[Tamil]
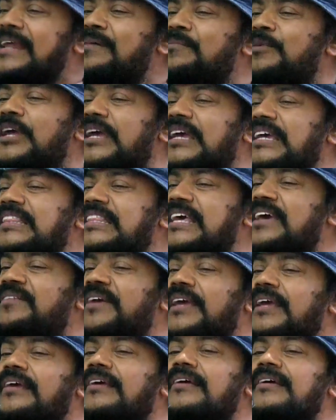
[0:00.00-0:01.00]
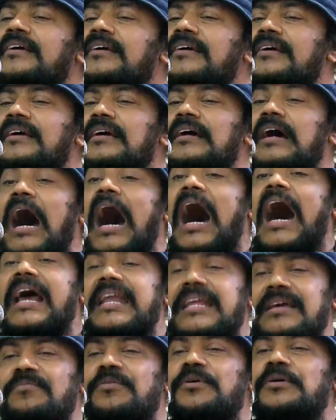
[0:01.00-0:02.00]
தலைமுறைக்கு தேவை
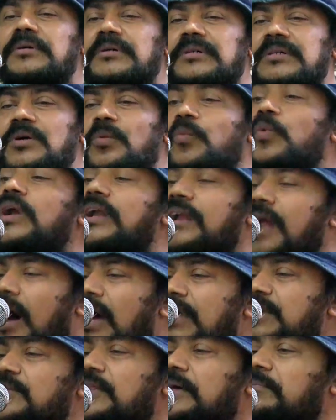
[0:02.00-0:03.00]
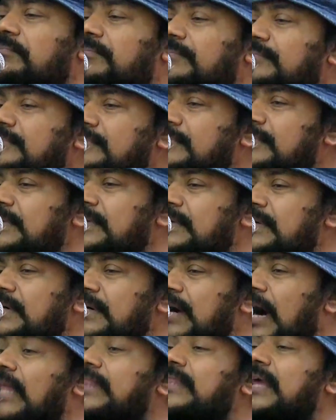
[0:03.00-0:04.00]
அறிவு உன் ஆயுதம்
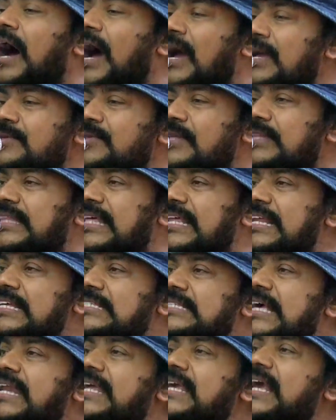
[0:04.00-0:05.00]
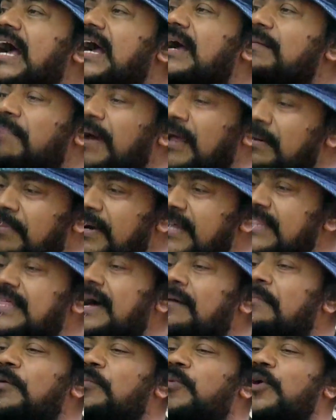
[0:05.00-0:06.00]
அந்த ஆயுதத்தை நீ சரியாக
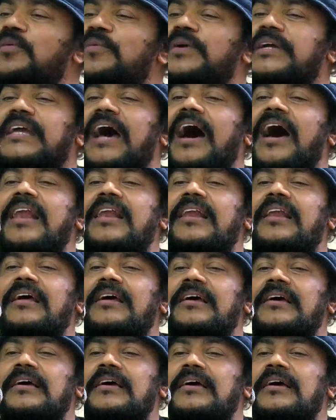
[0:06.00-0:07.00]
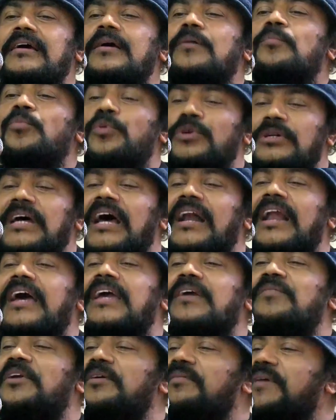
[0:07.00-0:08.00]
பயன்படுத்தாமல் போய்விட்டால்
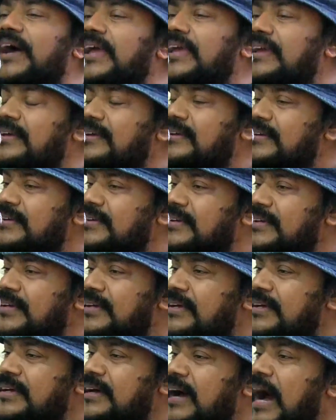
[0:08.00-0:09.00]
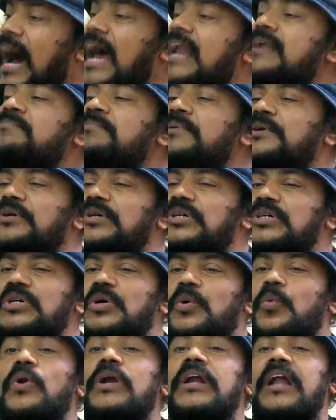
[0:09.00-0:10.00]
முட்டாளாகி விடுவாய் அன்பு
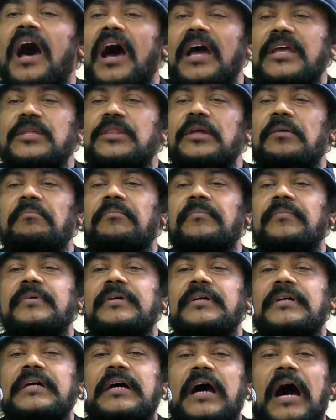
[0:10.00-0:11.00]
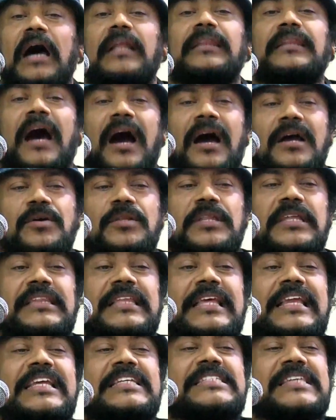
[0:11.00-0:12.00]
உன் ஆயுதம் அந்த
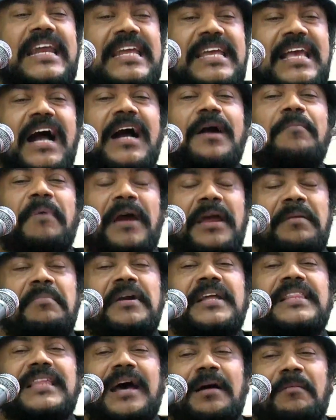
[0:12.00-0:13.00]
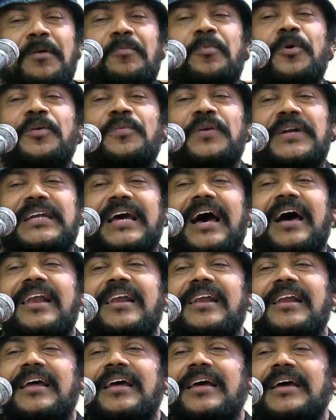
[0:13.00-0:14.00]
ஆயுதத்தை நீ சரியாக பயன்படுத்தாமல்
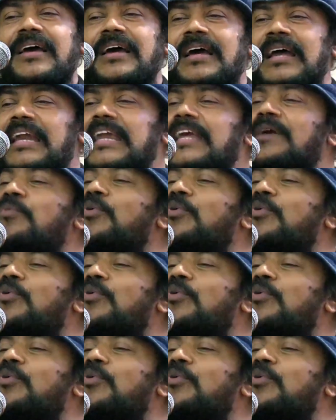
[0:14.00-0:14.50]
போய்விட்டால் நீ